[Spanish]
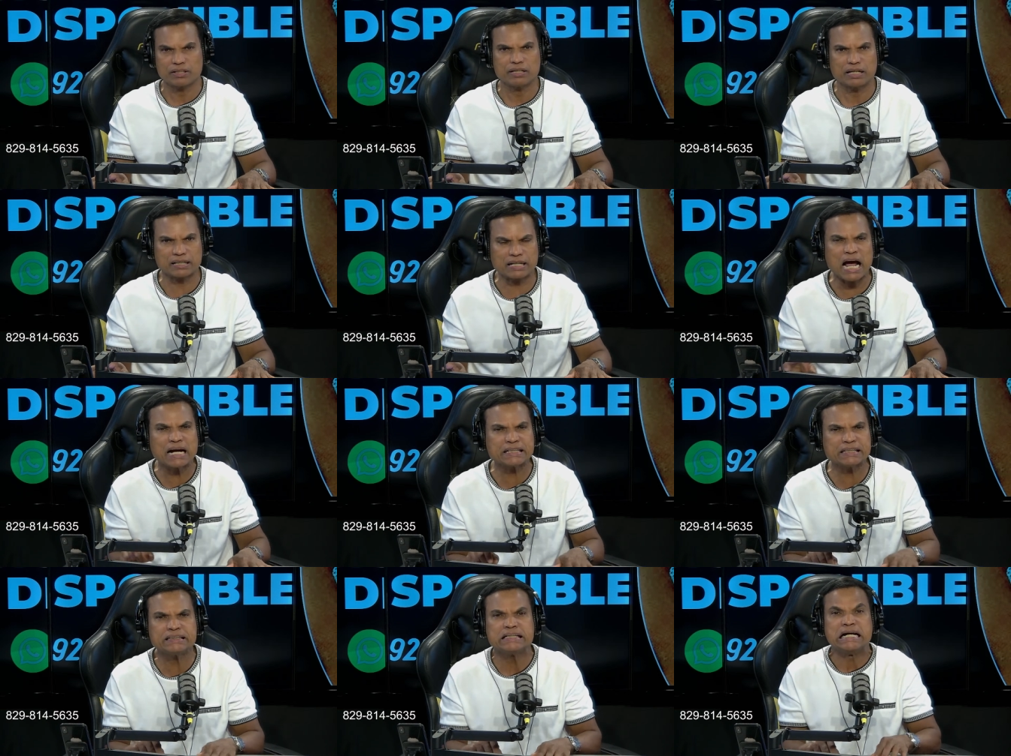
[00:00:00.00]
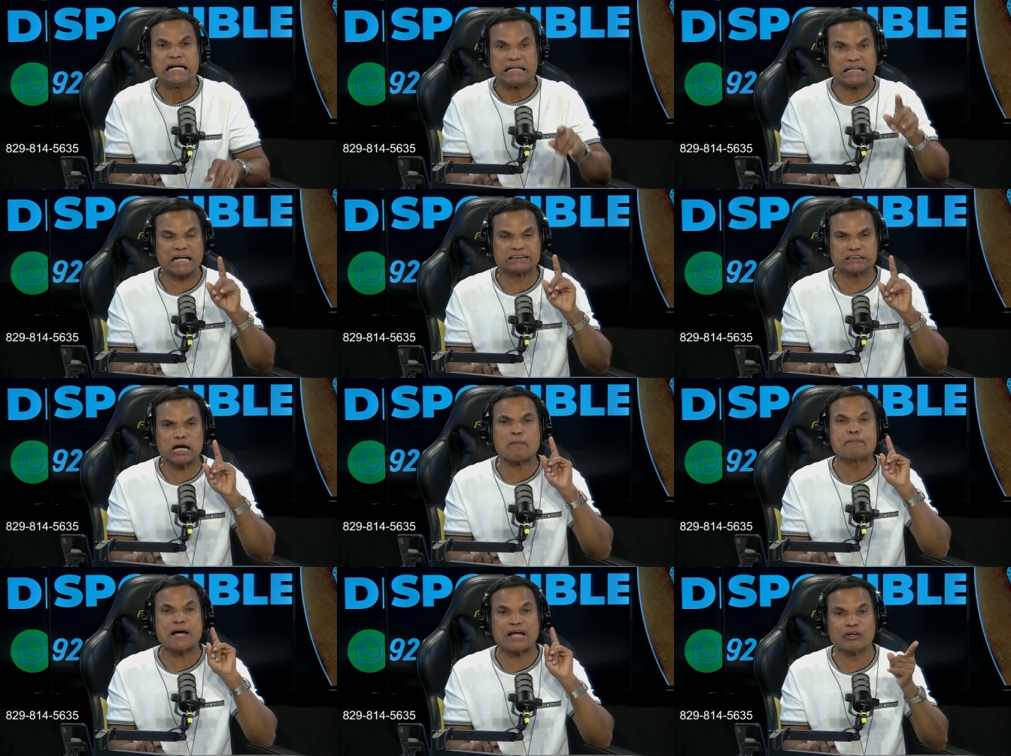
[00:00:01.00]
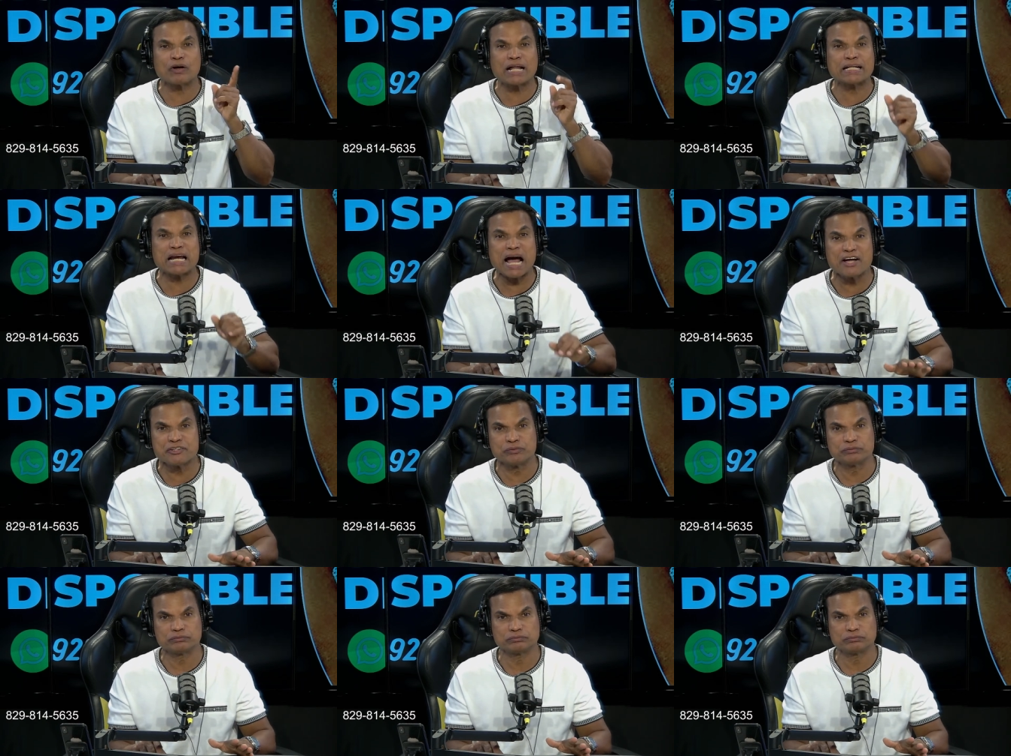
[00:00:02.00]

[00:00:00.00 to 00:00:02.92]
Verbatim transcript: Ranking, las chapeadoras del año.